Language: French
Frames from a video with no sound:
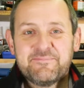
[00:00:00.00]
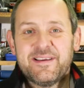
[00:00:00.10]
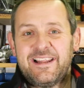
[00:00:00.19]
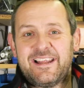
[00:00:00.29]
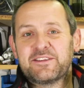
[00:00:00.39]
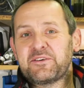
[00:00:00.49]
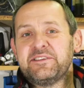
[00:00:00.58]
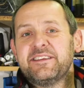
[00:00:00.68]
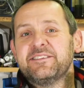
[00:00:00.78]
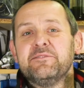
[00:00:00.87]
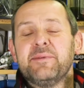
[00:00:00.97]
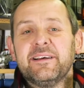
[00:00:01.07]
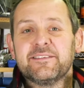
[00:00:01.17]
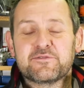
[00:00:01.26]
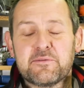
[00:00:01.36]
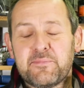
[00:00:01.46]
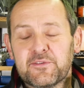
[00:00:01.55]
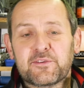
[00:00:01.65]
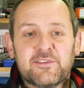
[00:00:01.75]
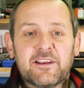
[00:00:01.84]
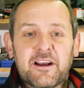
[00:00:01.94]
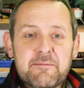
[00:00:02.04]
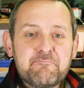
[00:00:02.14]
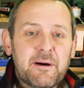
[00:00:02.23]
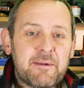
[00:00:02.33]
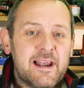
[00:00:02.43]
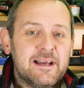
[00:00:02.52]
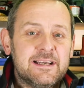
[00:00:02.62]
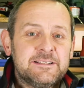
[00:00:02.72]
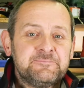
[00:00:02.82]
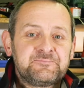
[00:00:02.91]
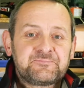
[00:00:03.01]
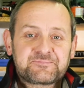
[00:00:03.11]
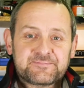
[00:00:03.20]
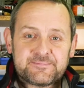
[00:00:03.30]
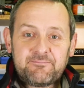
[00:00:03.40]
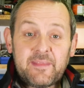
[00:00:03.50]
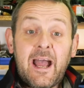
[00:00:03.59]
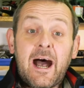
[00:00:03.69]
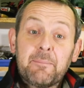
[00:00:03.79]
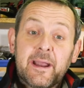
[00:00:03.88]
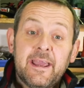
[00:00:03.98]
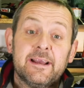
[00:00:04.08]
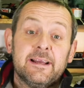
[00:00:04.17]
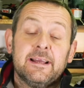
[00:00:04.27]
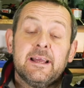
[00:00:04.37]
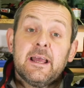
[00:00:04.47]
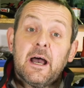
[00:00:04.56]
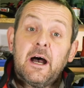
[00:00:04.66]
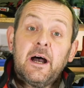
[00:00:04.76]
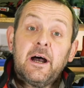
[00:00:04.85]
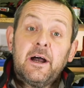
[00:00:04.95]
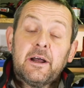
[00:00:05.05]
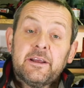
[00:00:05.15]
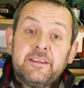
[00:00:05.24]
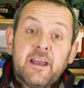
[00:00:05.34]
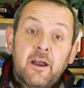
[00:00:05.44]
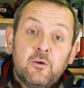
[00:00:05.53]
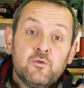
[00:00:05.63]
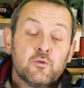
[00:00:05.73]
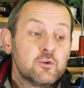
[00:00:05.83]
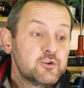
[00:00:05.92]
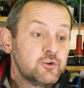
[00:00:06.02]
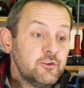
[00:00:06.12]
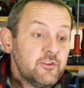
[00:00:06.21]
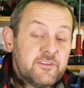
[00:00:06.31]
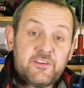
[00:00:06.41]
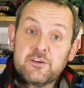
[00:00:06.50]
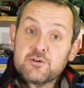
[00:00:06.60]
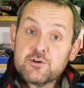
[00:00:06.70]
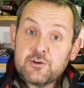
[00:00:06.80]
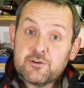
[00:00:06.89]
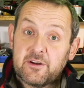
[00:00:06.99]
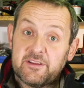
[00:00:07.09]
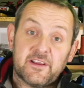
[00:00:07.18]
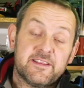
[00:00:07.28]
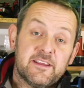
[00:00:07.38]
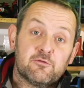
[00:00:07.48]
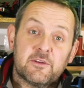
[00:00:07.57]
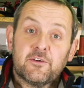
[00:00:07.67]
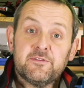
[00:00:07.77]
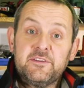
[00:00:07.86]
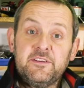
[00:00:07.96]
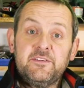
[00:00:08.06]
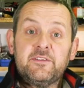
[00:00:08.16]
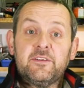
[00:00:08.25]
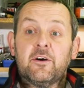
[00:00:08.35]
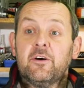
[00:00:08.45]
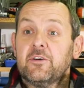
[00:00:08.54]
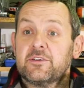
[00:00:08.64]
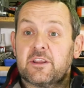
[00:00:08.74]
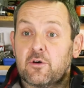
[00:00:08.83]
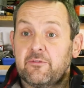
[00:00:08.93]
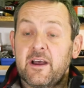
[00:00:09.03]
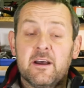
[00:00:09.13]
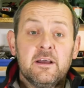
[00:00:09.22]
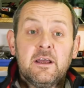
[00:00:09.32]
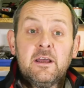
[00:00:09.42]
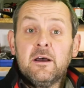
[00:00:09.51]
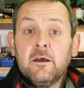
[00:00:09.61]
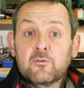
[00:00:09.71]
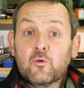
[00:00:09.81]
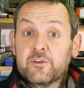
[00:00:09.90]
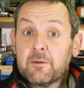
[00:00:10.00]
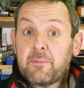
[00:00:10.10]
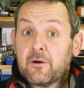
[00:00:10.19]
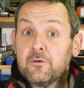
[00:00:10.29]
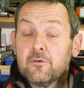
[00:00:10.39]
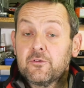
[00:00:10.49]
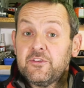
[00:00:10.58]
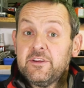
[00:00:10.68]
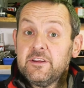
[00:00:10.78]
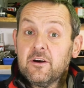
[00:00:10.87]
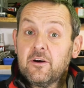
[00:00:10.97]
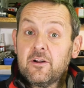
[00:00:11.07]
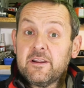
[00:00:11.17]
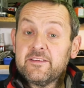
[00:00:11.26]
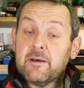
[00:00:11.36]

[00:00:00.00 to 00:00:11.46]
Mais l'électronique de base, je pense que c'est quand même pas mal. Après, il y a une autre chose, c'est que dans les années 70-80, sont apparues aussi euh, les